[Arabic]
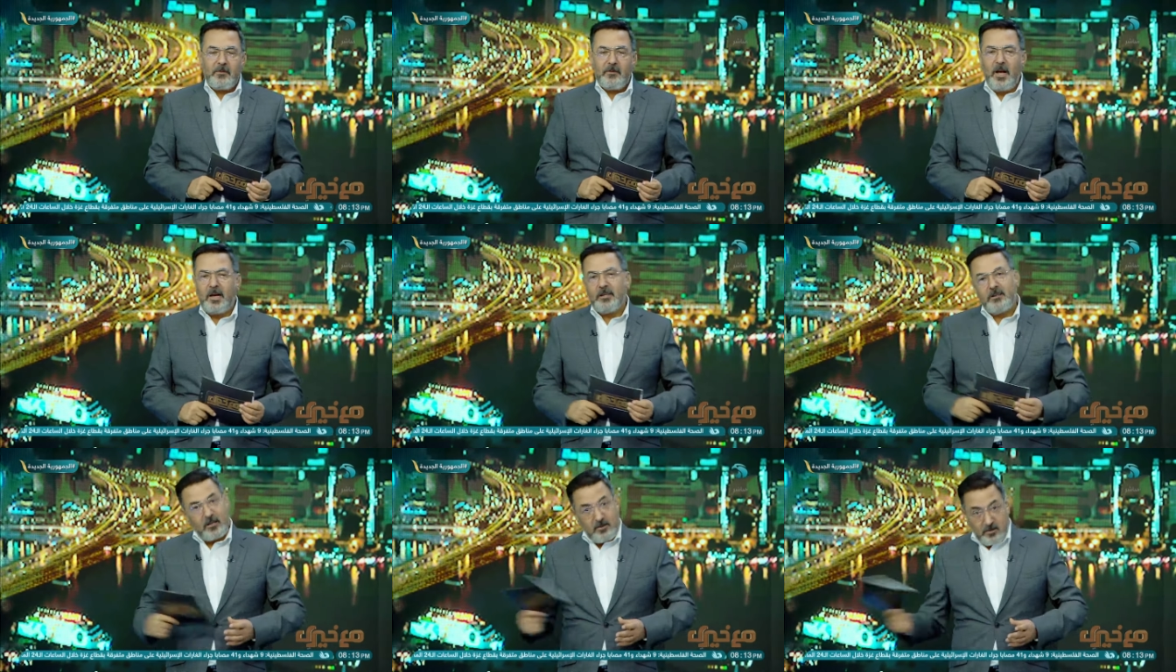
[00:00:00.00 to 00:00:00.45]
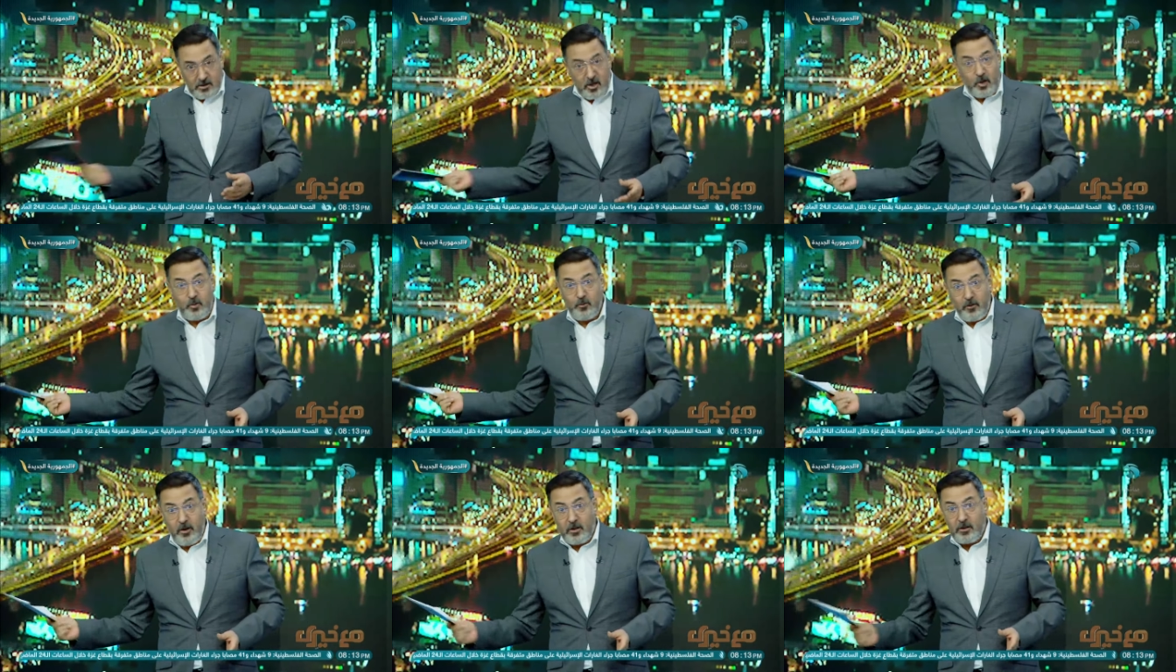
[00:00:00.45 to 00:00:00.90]
هذا
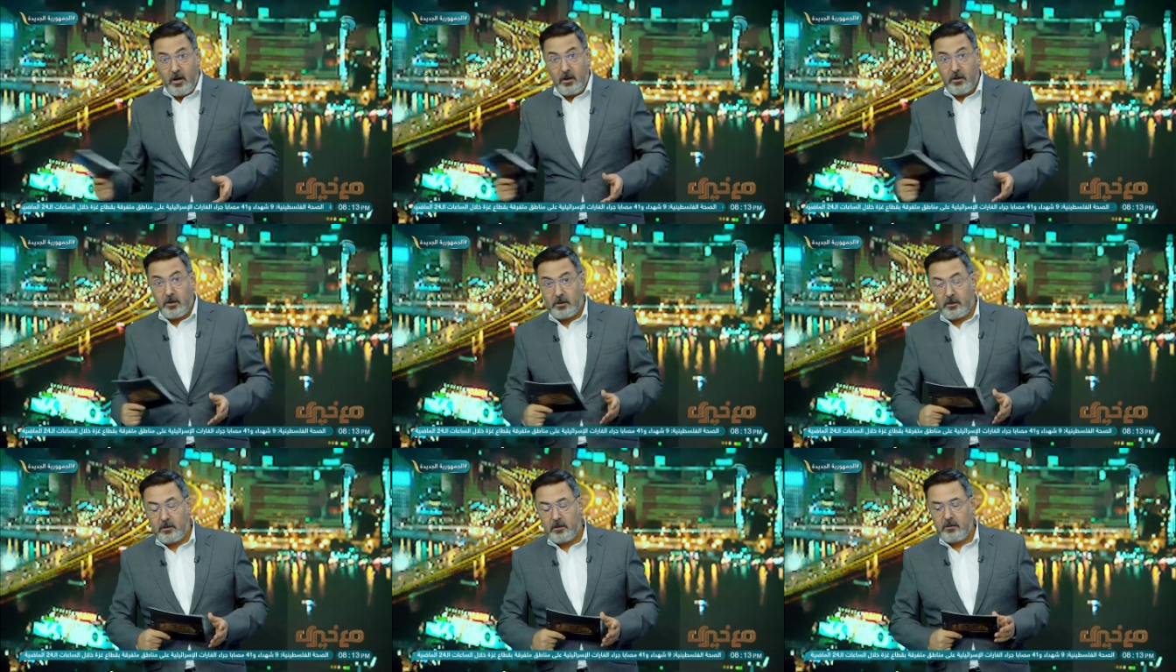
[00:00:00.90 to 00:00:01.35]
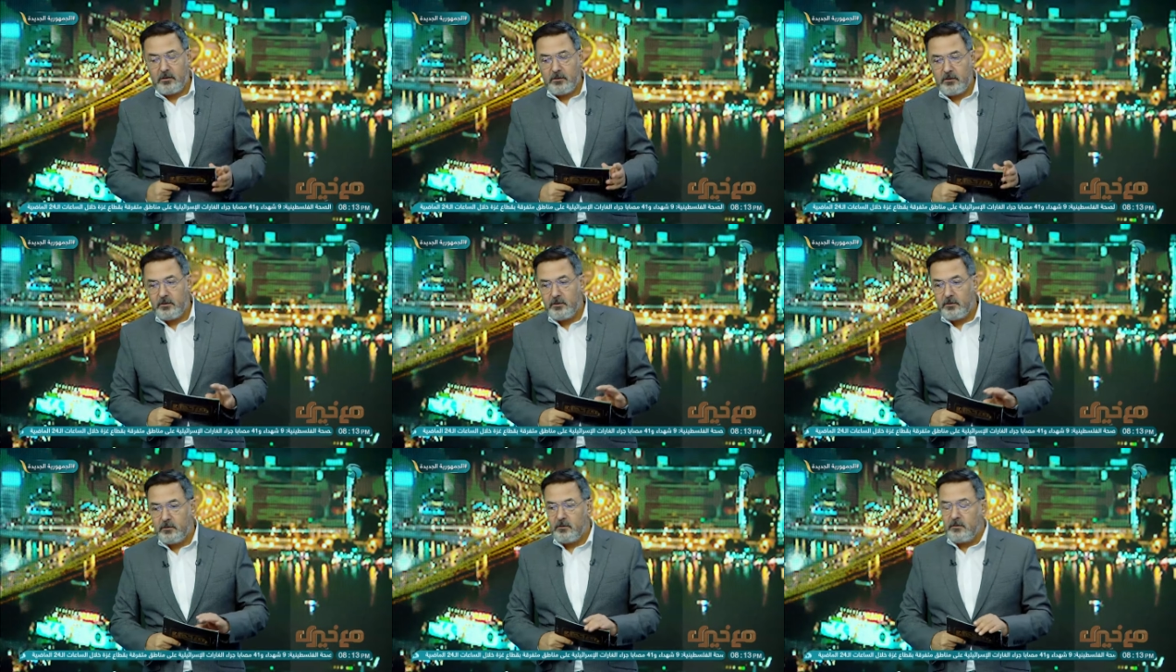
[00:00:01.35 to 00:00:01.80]
التصرف كان غلط
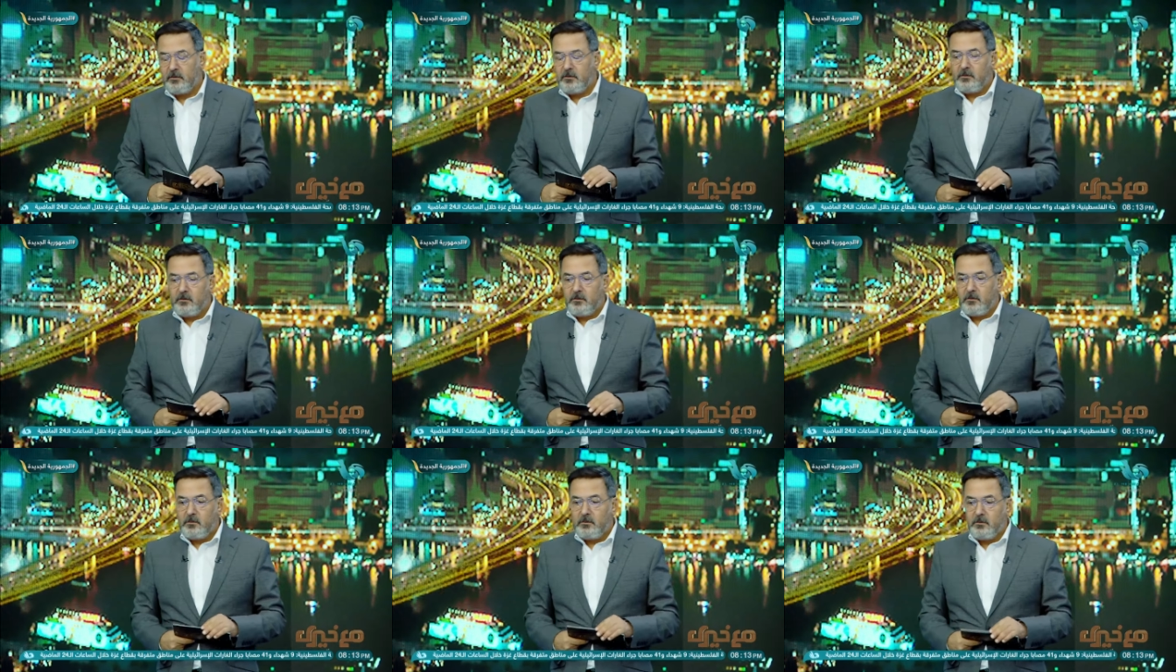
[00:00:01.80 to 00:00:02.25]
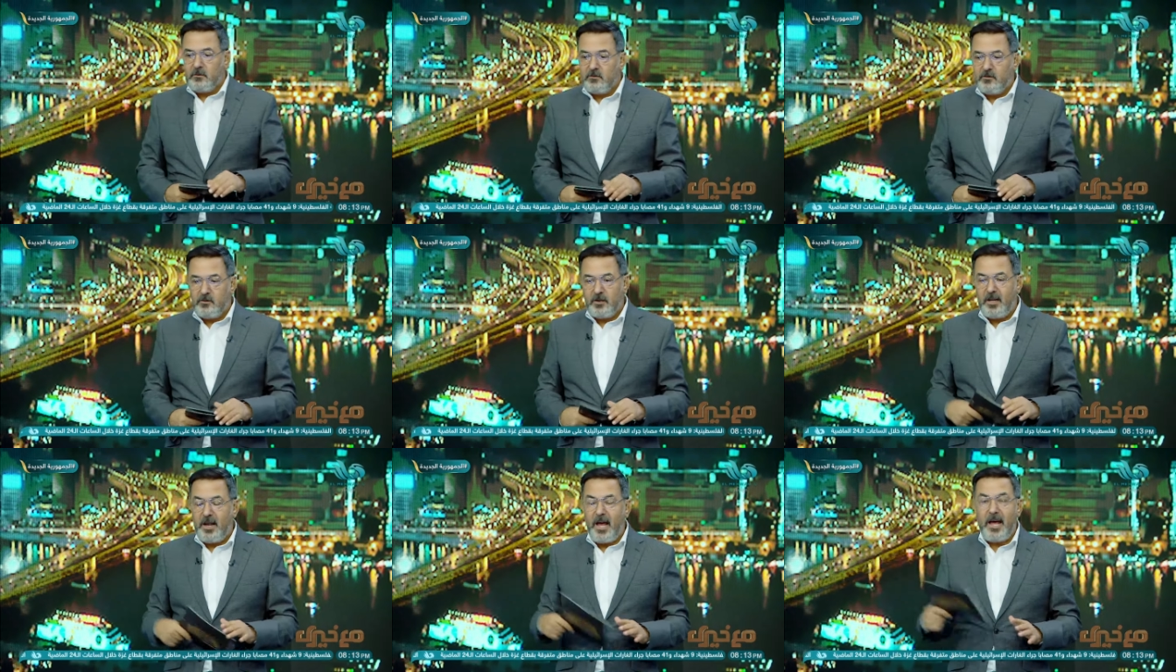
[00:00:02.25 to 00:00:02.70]

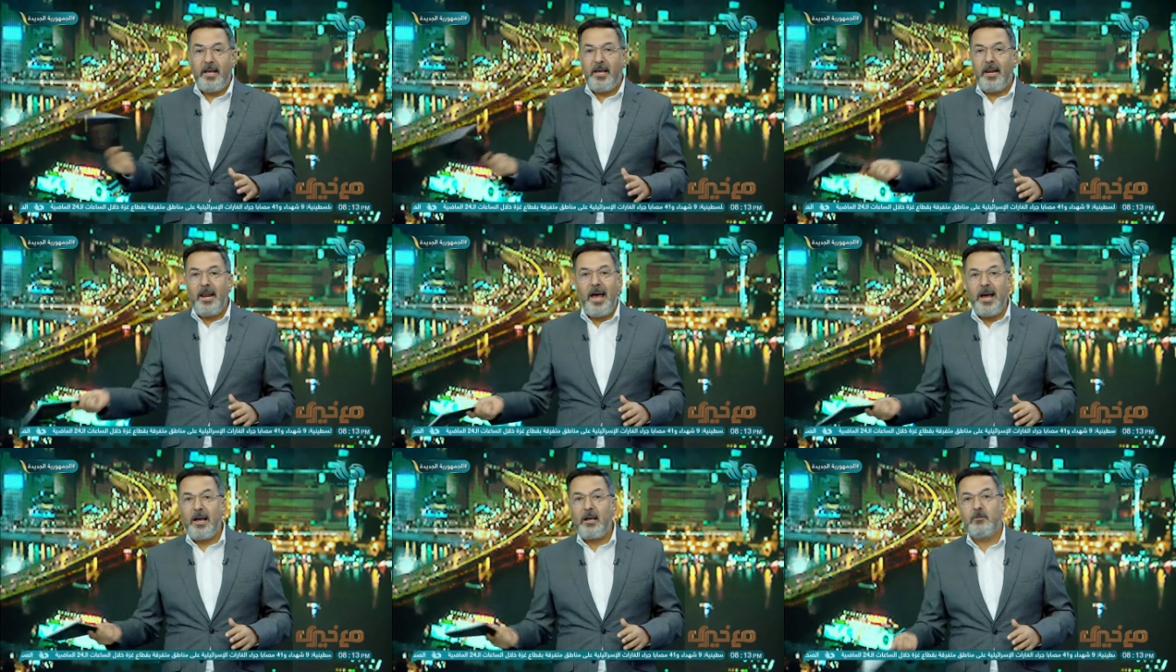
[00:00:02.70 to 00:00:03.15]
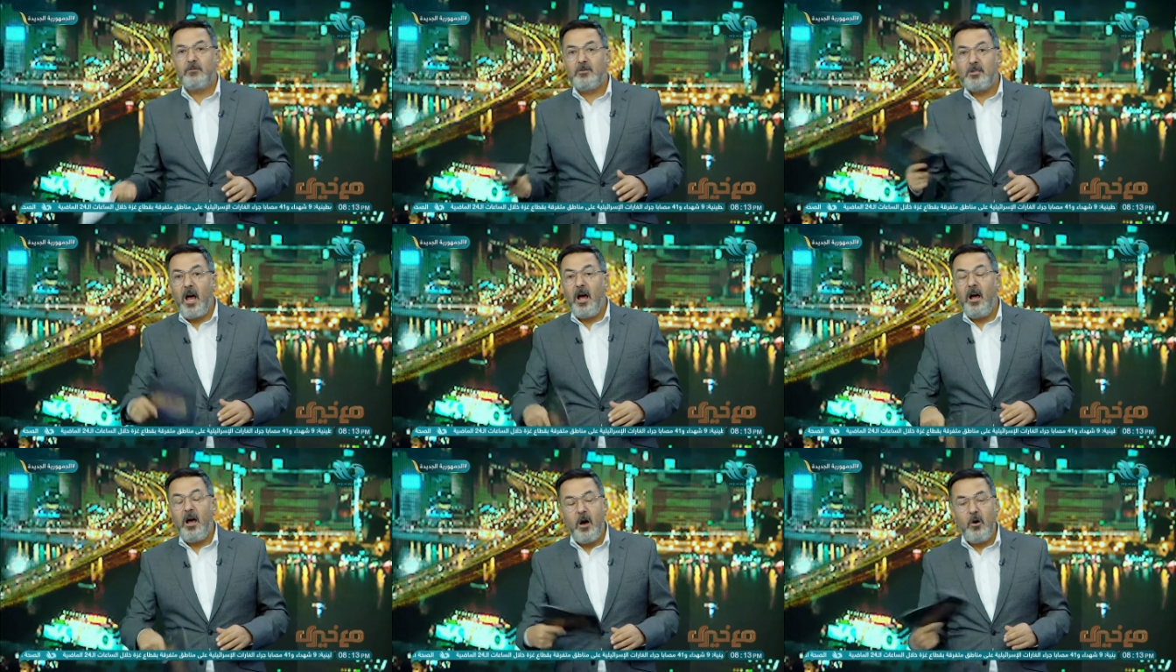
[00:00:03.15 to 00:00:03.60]
في النهاية الحكم
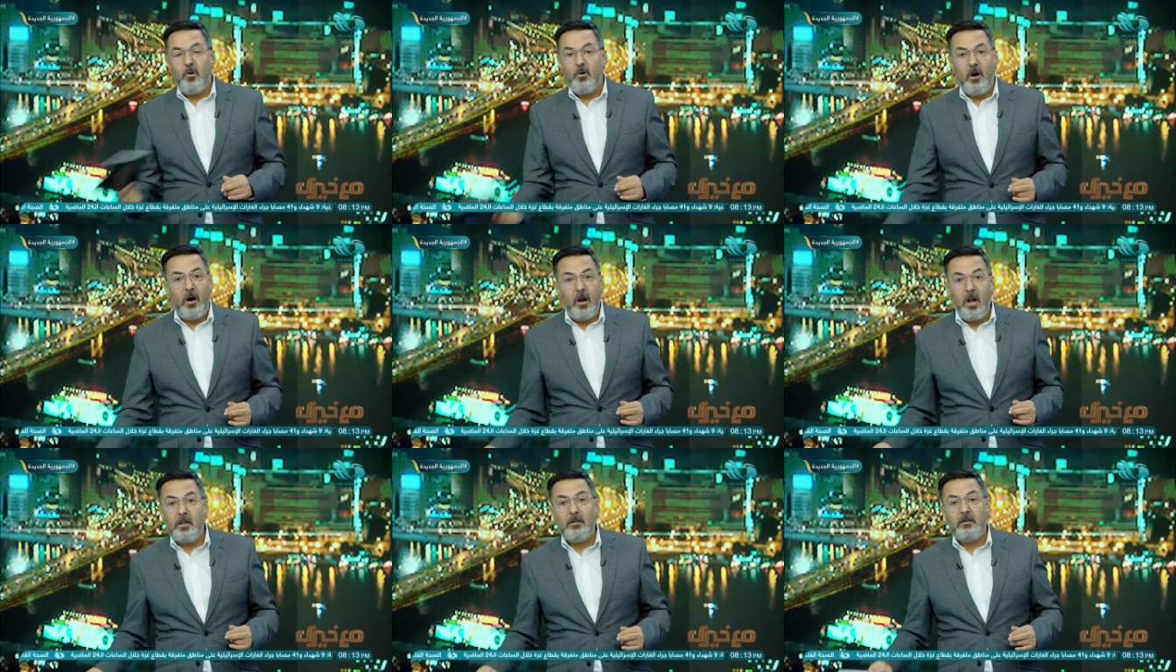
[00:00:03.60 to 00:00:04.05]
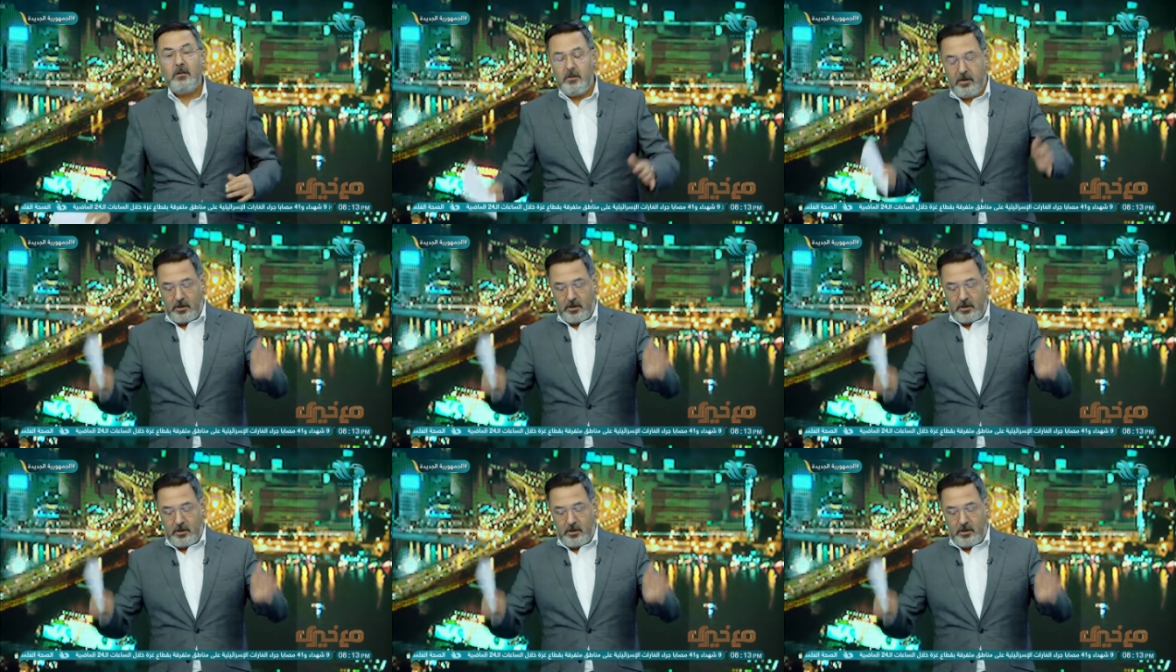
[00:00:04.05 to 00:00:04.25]
صح أو غلط